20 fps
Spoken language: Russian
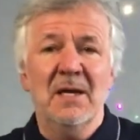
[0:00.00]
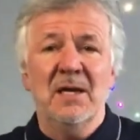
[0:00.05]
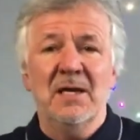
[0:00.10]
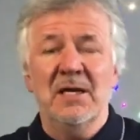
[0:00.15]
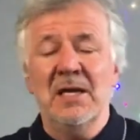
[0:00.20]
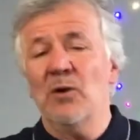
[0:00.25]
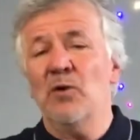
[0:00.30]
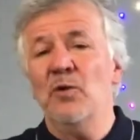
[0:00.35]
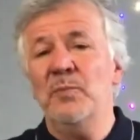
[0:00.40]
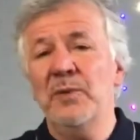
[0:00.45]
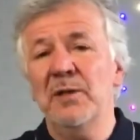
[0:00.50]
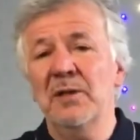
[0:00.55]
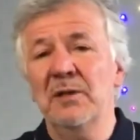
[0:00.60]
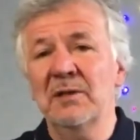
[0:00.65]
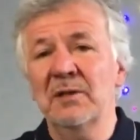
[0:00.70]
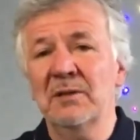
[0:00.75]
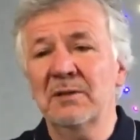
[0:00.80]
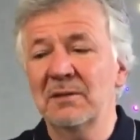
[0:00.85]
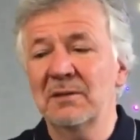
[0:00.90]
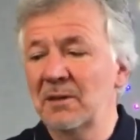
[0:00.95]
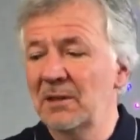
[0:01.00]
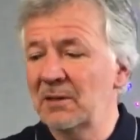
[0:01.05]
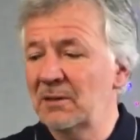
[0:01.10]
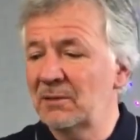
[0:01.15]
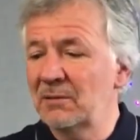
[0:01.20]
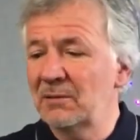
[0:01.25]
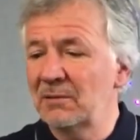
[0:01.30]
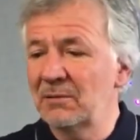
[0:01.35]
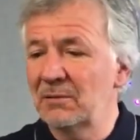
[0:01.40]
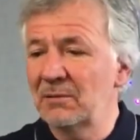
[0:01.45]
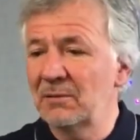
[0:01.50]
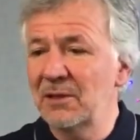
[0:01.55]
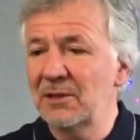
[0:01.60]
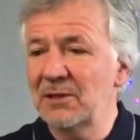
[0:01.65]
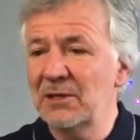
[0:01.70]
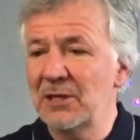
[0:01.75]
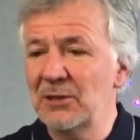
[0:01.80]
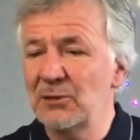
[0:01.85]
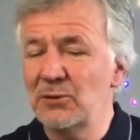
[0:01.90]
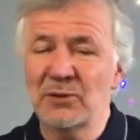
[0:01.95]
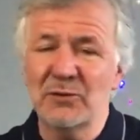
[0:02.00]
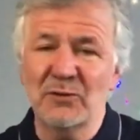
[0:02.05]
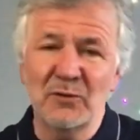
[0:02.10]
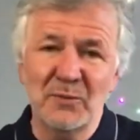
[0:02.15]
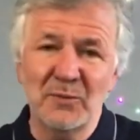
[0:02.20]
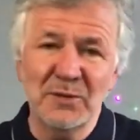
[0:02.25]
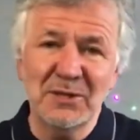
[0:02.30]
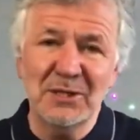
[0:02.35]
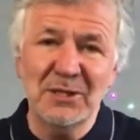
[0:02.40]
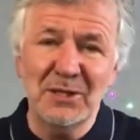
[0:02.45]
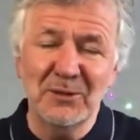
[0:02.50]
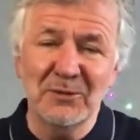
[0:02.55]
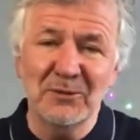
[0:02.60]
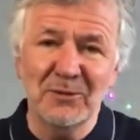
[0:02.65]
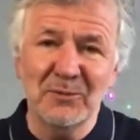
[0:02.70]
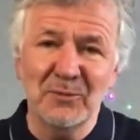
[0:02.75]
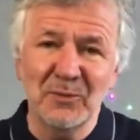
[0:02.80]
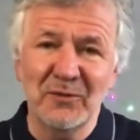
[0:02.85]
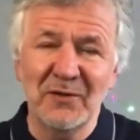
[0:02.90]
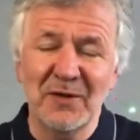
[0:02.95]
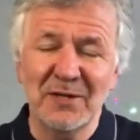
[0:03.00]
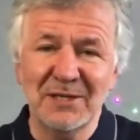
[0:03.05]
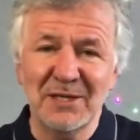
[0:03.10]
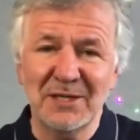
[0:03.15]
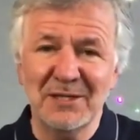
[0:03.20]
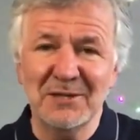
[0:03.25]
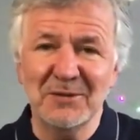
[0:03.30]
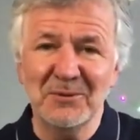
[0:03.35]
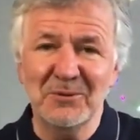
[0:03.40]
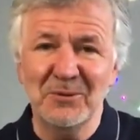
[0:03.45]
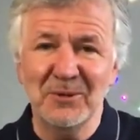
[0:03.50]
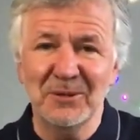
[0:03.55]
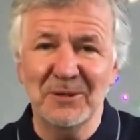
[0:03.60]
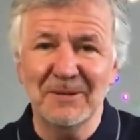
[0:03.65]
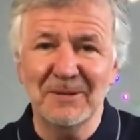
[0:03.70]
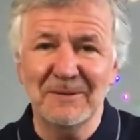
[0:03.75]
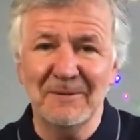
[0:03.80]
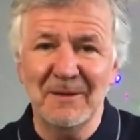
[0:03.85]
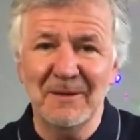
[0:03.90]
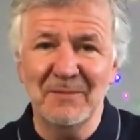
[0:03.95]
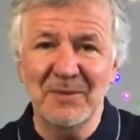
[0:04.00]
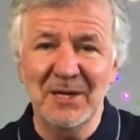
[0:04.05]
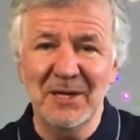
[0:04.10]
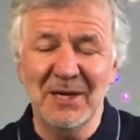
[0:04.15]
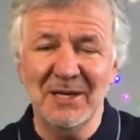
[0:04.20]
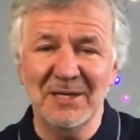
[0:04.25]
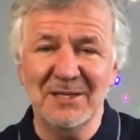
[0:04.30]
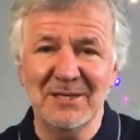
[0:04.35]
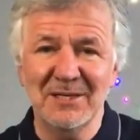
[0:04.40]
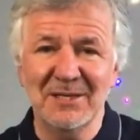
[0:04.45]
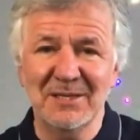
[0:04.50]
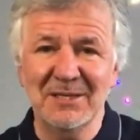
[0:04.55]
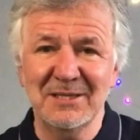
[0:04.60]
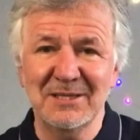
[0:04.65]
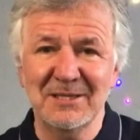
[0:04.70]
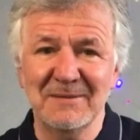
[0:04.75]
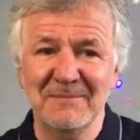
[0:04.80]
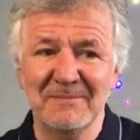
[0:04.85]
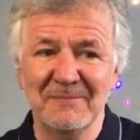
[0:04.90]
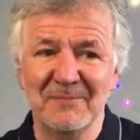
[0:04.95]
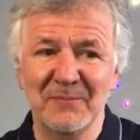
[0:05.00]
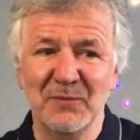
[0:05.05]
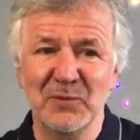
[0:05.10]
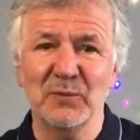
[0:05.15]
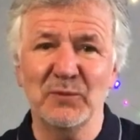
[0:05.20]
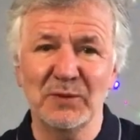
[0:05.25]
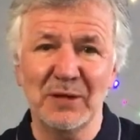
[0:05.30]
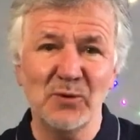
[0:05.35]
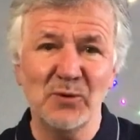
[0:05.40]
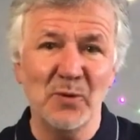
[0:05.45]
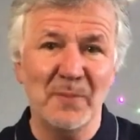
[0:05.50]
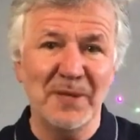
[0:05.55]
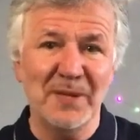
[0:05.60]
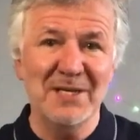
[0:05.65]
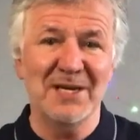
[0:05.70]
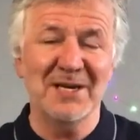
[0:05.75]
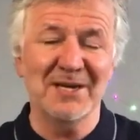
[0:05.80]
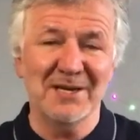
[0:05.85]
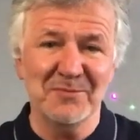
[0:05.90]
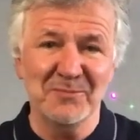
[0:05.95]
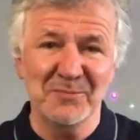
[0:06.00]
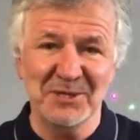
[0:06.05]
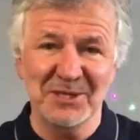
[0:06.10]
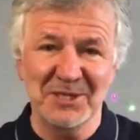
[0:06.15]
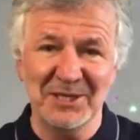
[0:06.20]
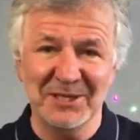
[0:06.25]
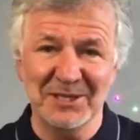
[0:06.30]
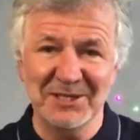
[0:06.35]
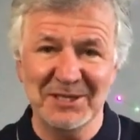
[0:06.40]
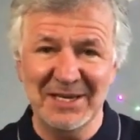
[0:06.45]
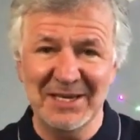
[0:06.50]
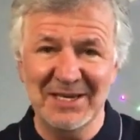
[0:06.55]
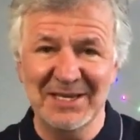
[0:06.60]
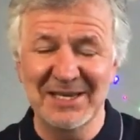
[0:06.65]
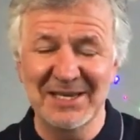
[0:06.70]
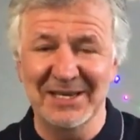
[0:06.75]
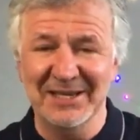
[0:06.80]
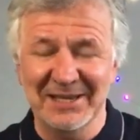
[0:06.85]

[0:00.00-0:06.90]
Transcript: Я купил э, эту лицензию своему сыну, ему 21 год, и мне хотелось, ну, такой подарок ему сделать, знаете,